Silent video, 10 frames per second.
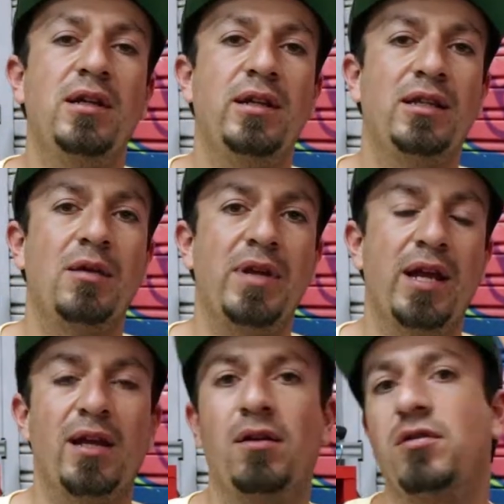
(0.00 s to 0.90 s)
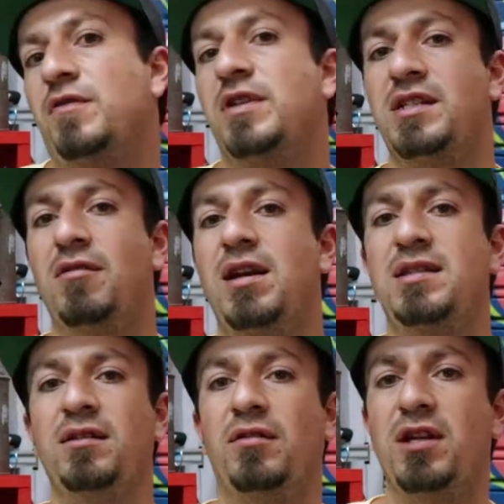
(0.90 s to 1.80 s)
y también los festivales
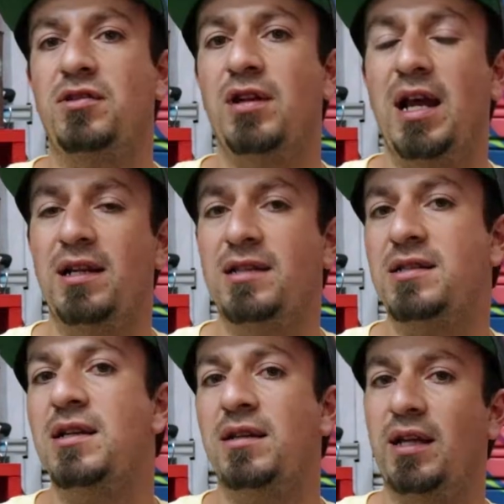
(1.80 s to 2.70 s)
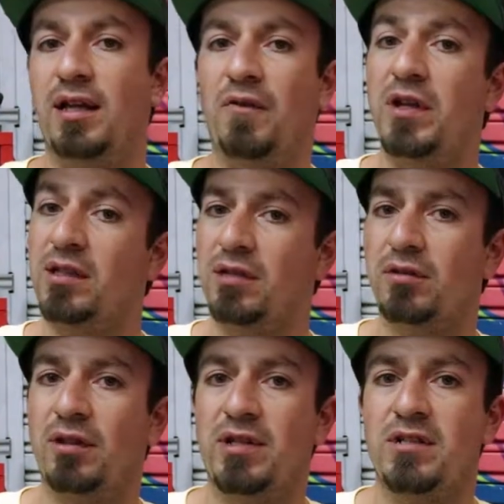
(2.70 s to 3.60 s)
internacionales de graffiti
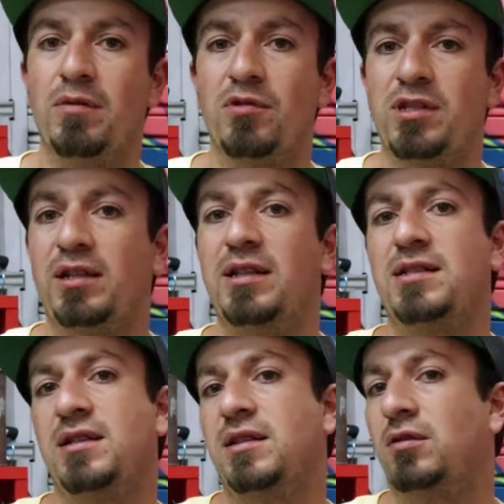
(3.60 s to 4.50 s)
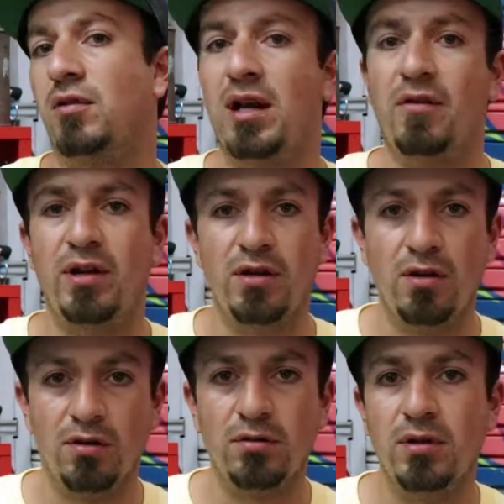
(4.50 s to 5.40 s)
donde recibimos artistas de toda la
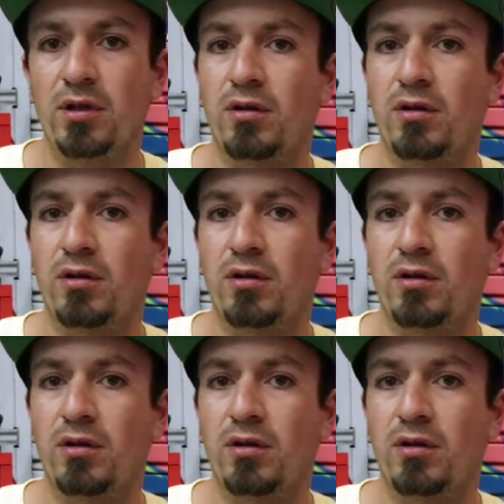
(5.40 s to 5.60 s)
región